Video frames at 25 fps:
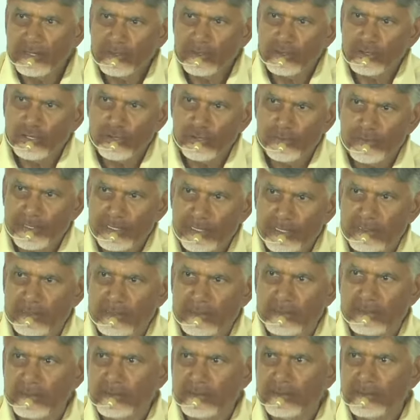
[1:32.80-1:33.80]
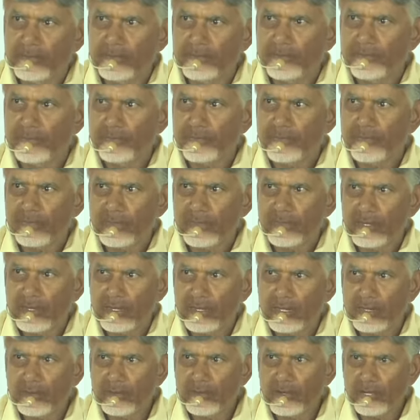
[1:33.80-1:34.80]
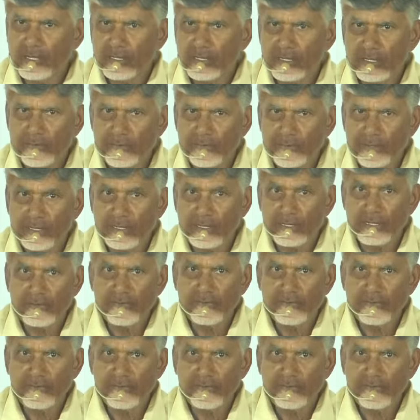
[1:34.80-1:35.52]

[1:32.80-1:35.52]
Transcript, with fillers: ఇంకో పక్కన డెమోగ్రఫిక్